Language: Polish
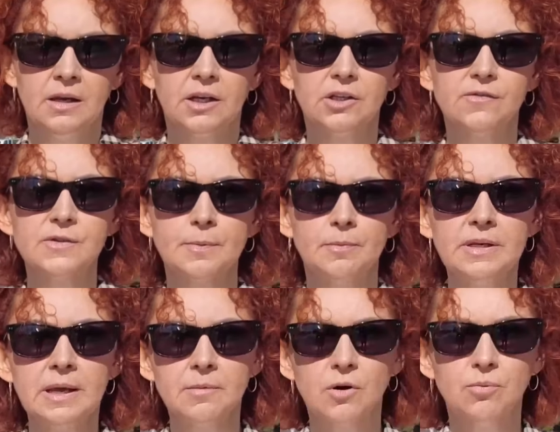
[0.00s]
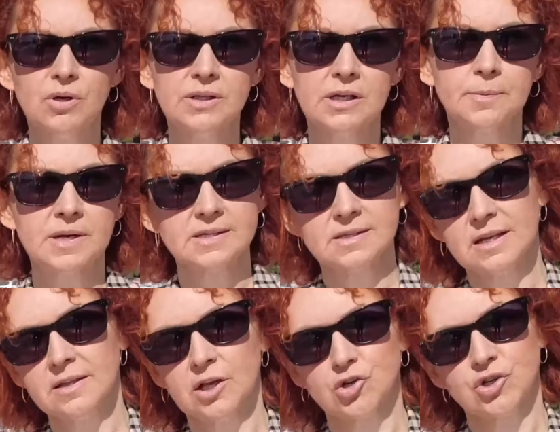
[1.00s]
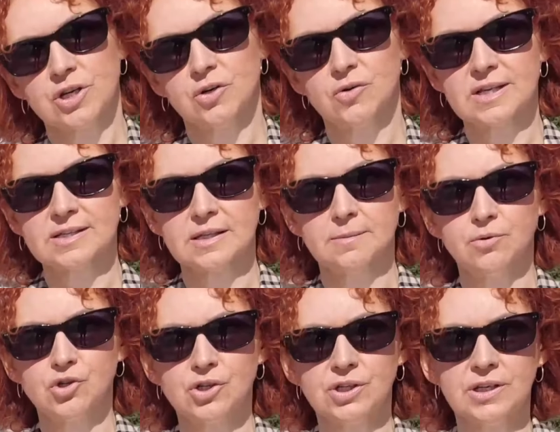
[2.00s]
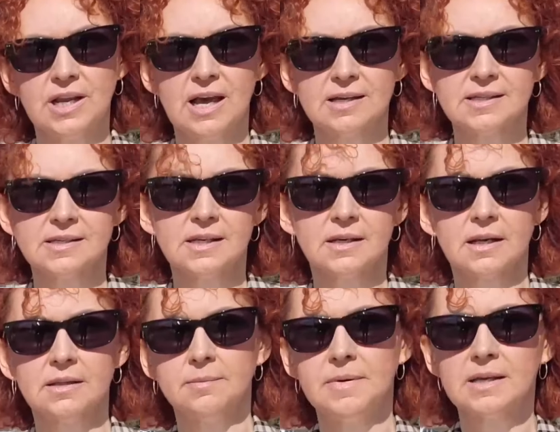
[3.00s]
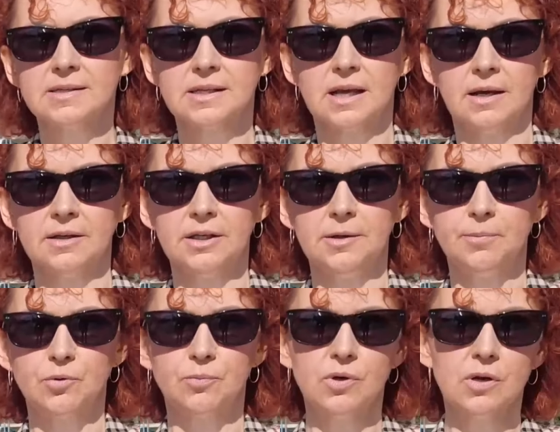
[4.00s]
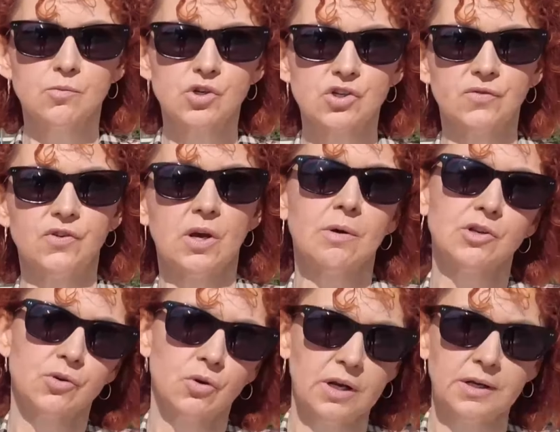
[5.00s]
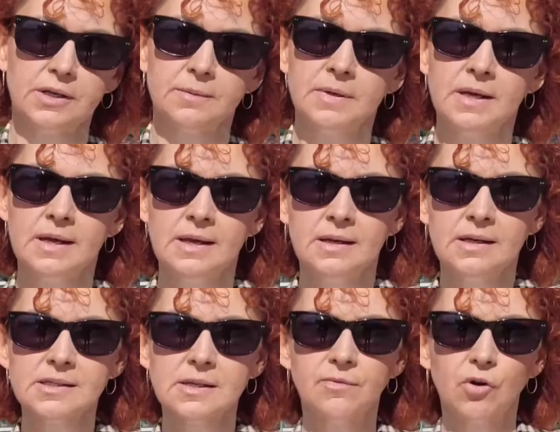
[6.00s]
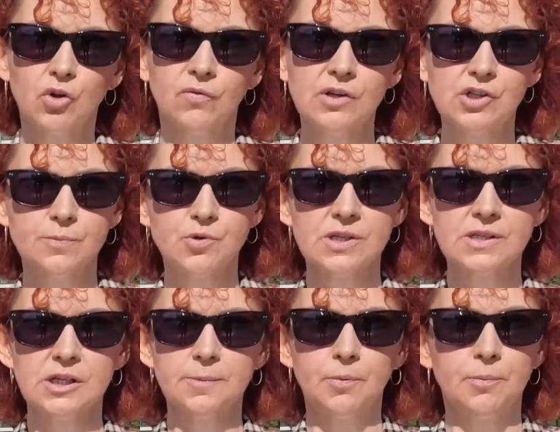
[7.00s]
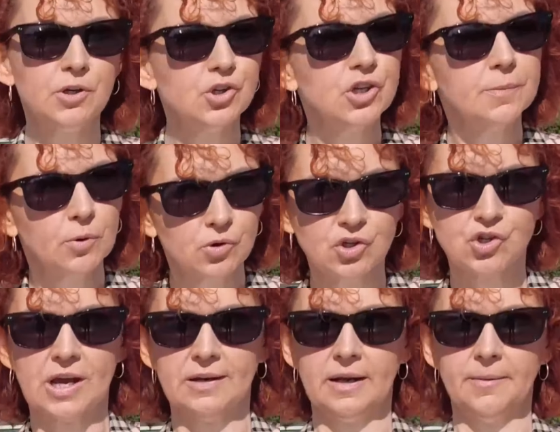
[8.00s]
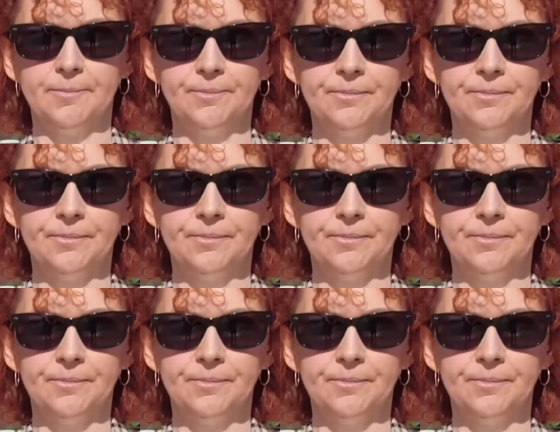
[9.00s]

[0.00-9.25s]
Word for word: Kiedy wspominam o błędach prezydenta czy jego zastępczyni na sesjach Rady Miasta i próbuję przeciwdziałać kolejnym, jestem w odwecie przez nich publicznie poniżana.